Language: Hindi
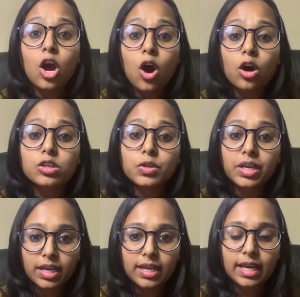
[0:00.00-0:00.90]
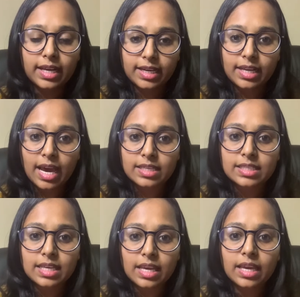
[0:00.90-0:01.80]
और जो इनडायरेक्ट
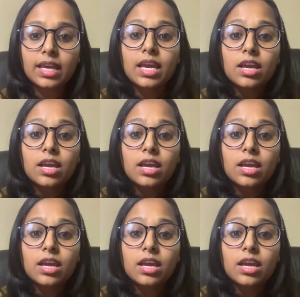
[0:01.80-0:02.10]
टैक्स है